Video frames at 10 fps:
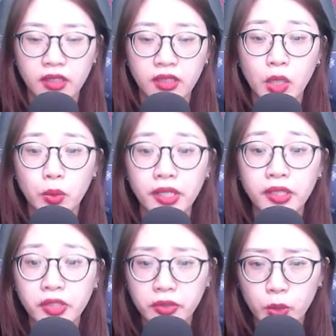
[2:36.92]
Cậu ấy
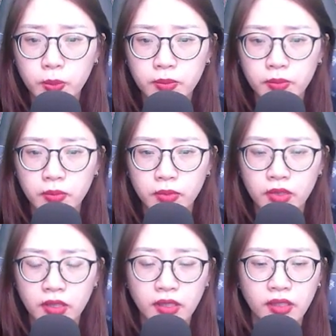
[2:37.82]
nói rất đúng
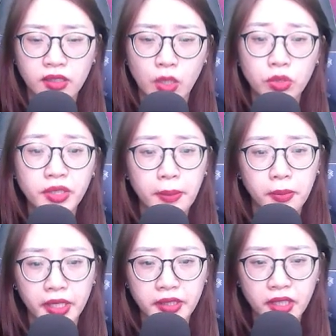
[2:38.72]
Cậu cứ nằm
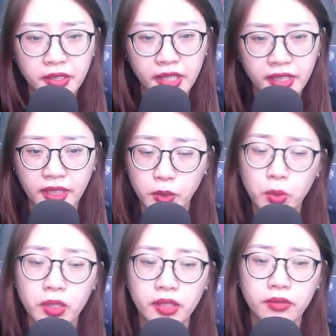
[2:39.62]
nghỉ ngơi đi thì tốt
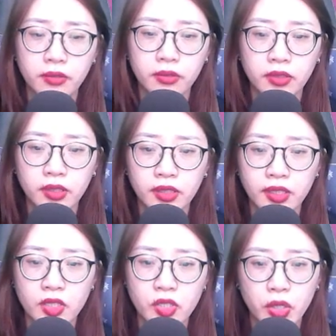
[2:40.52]
hơn
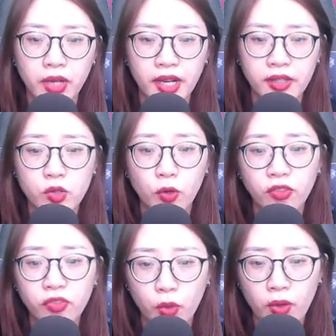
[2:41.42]
Triệu Hằng cũng
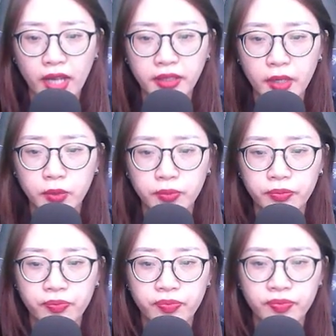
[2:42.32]
phù hòa theo
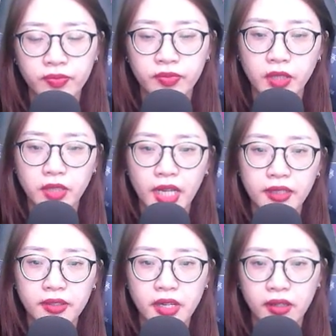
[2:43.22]
Từ
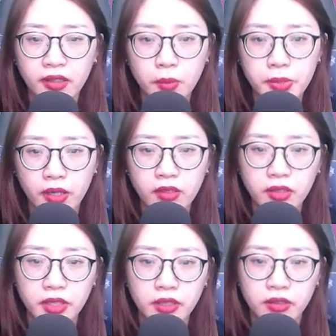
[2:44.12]
Thanh dở khóc dở
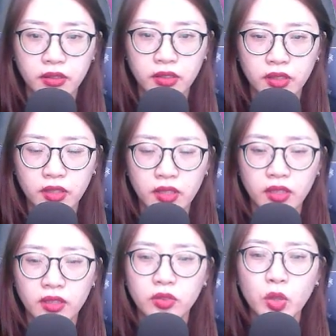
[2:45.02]
cười
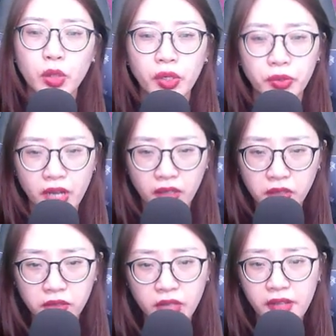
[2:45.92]
Tôi hiểu rõ
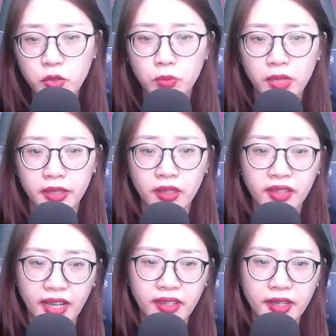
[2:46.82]
thương thế của mình hơn
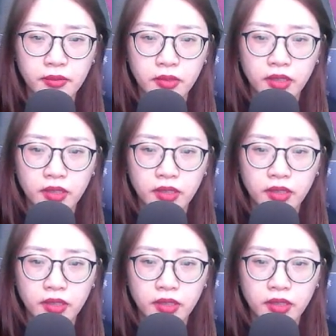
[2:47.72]
ai hết